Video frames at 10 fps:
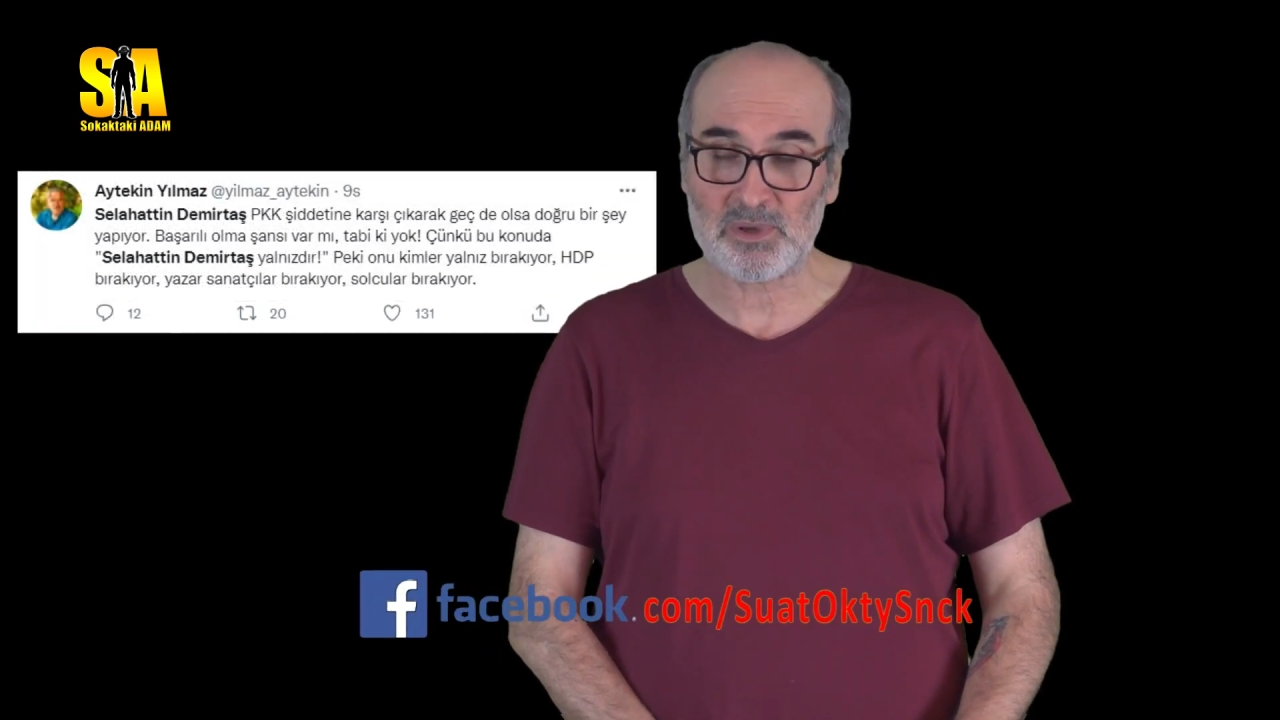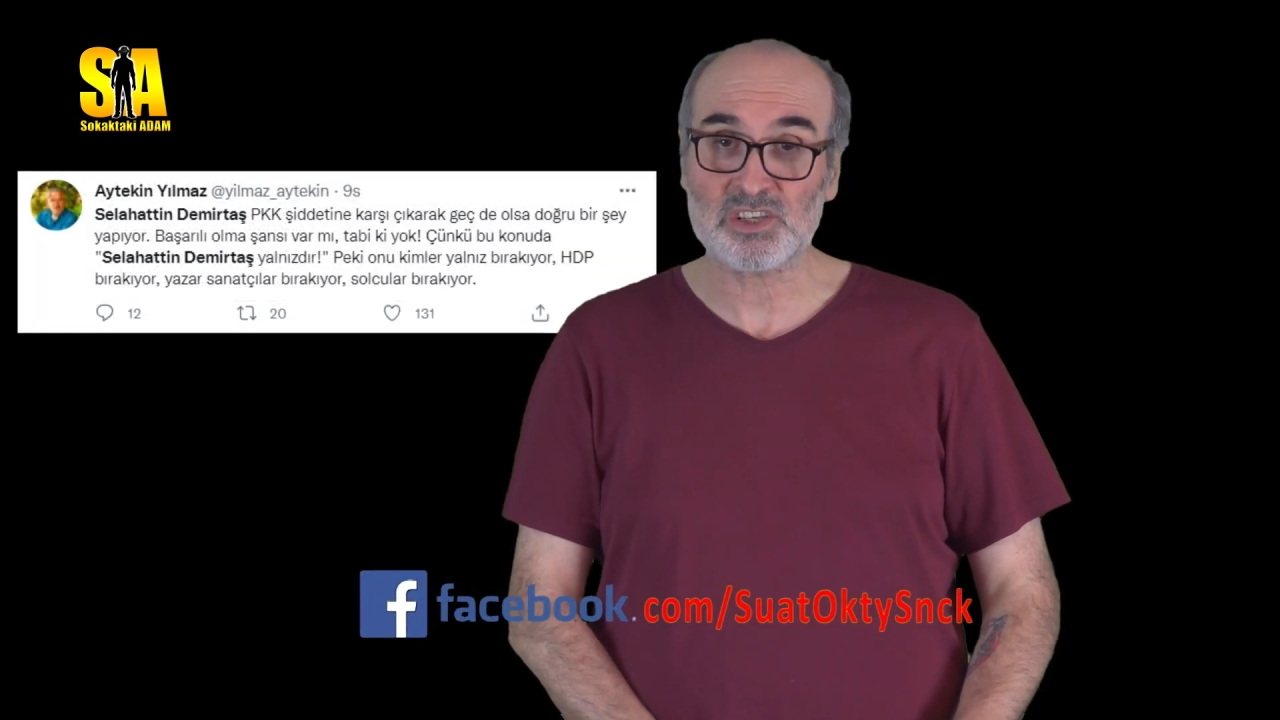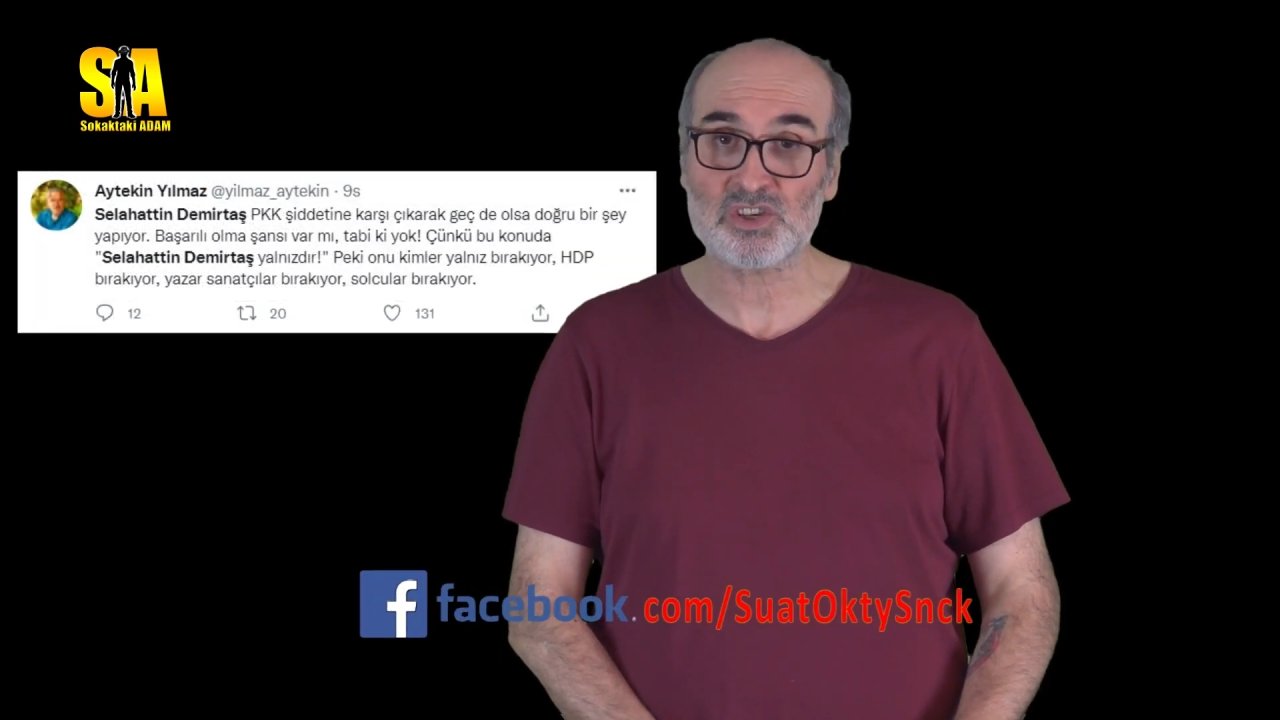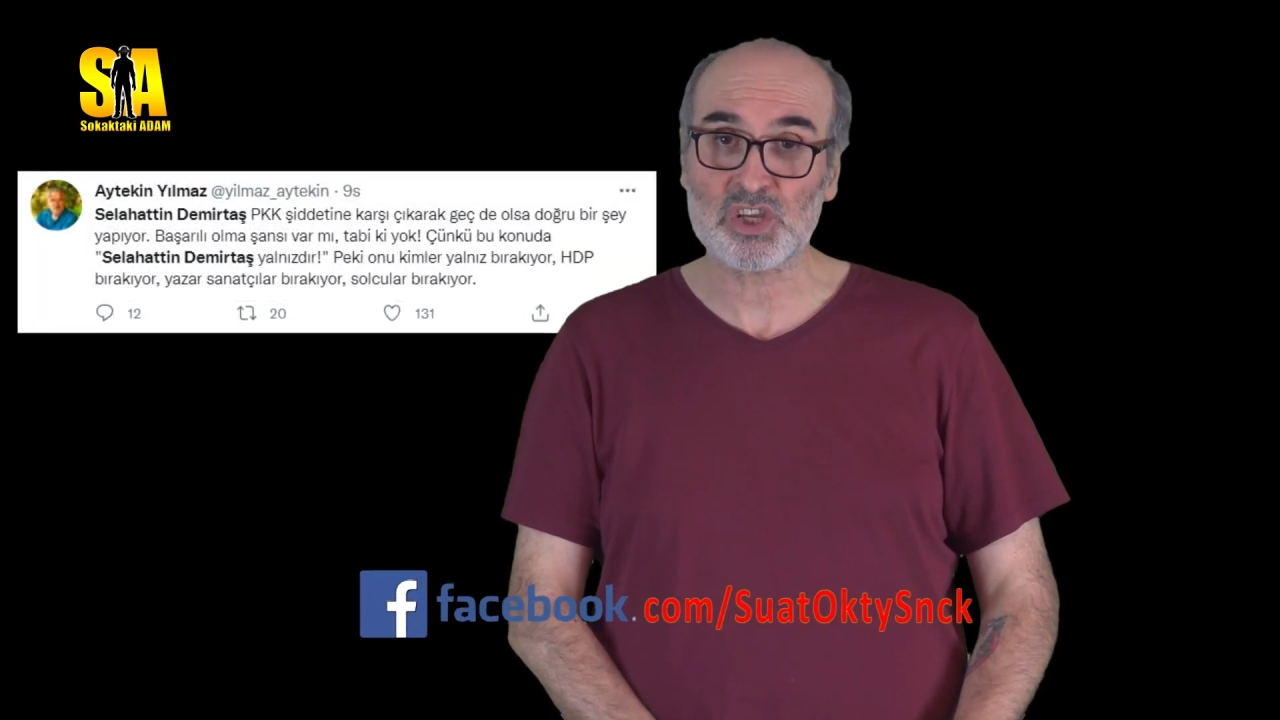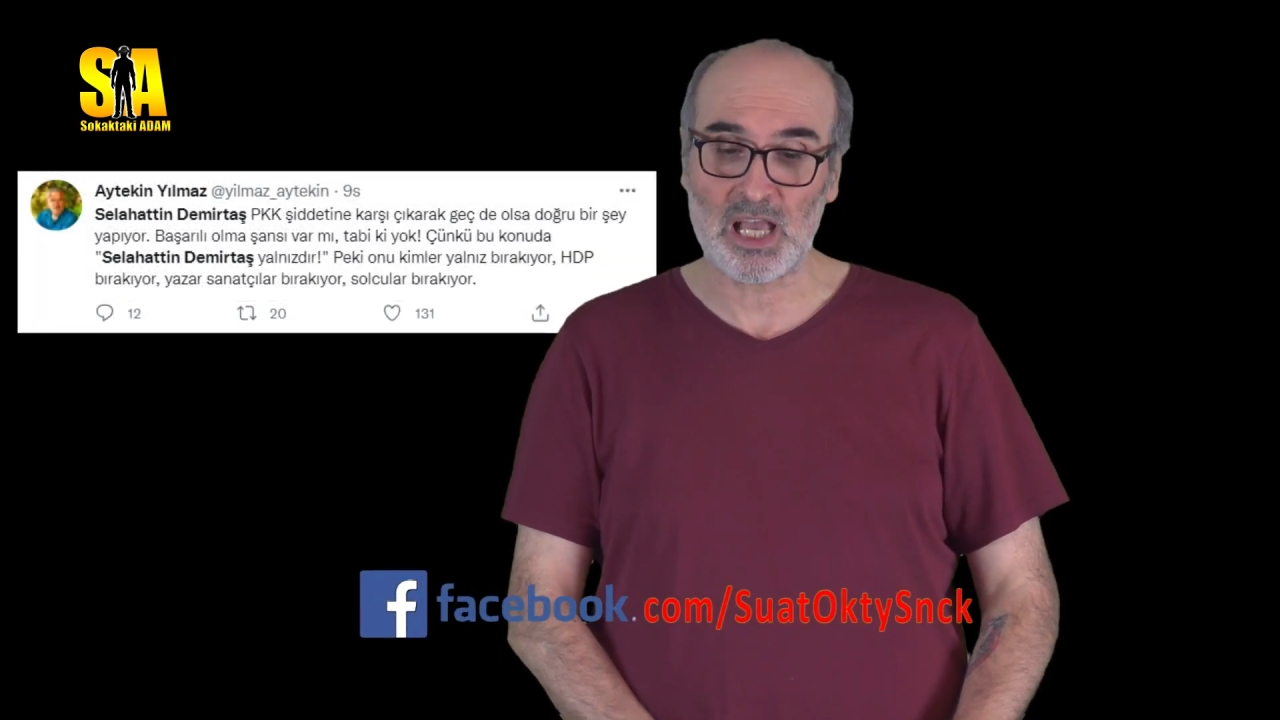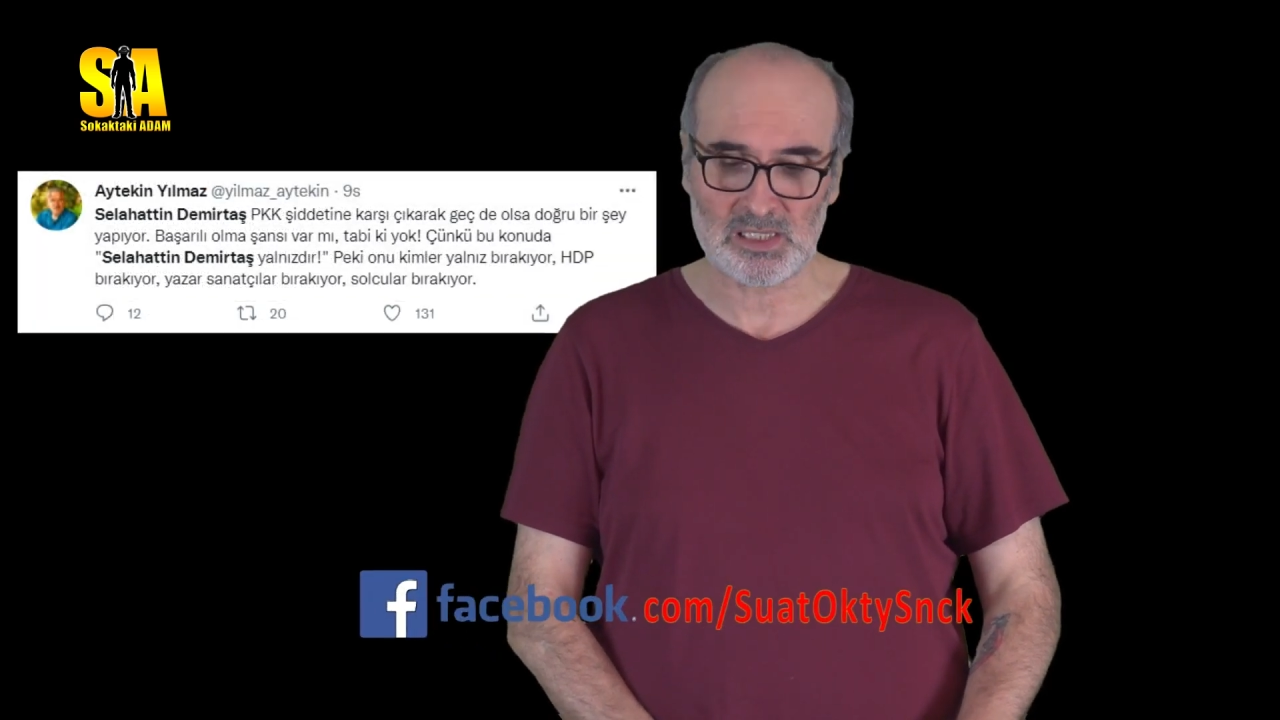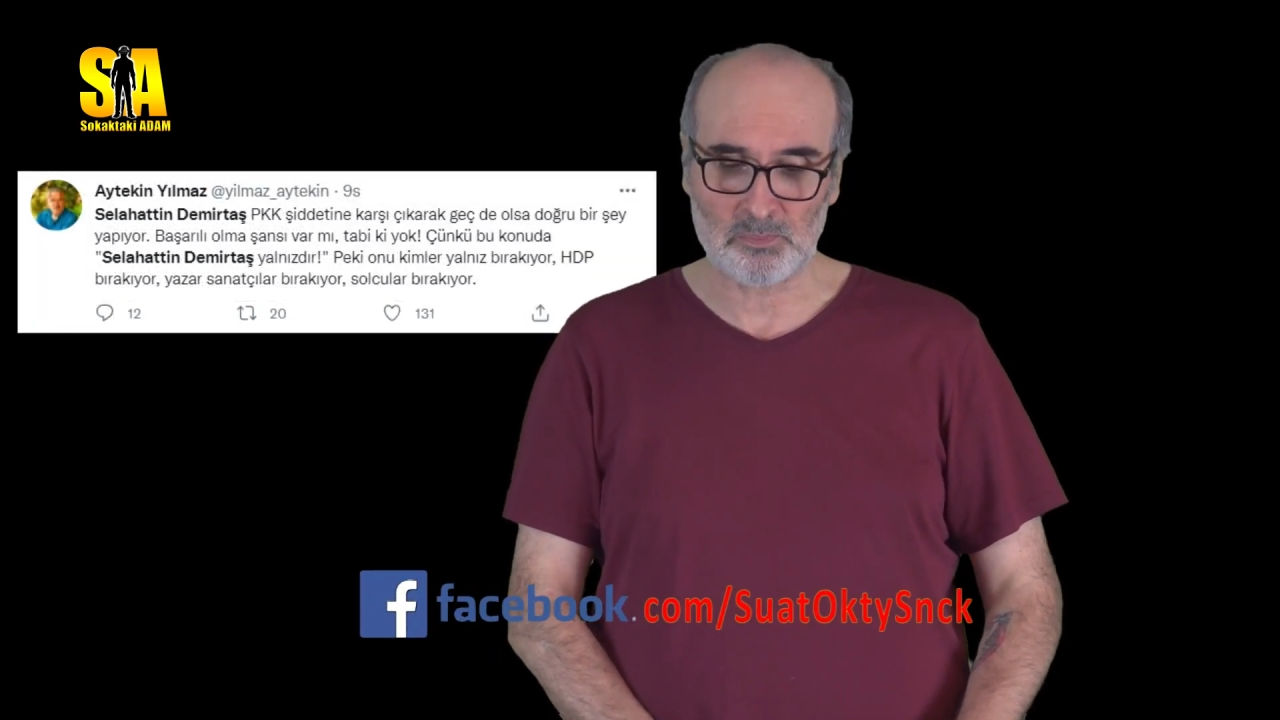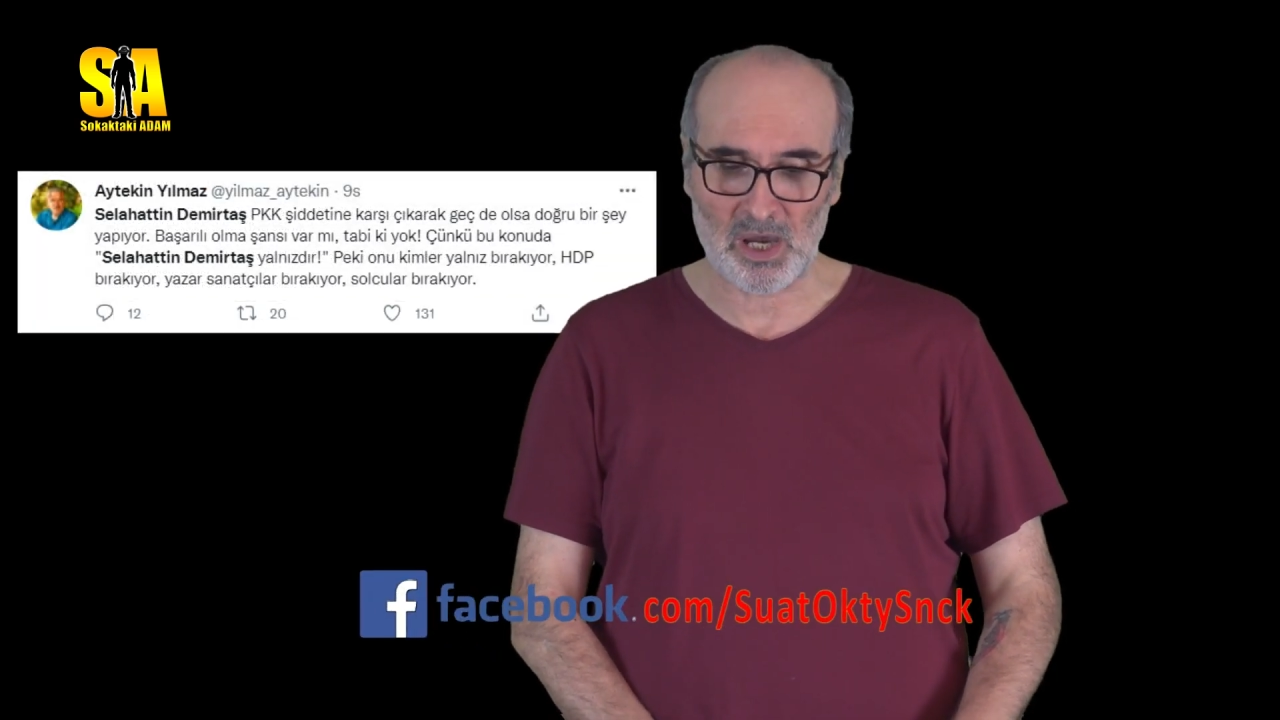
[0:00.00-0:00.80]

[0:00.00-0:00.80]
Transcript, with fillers: mesajı geldi.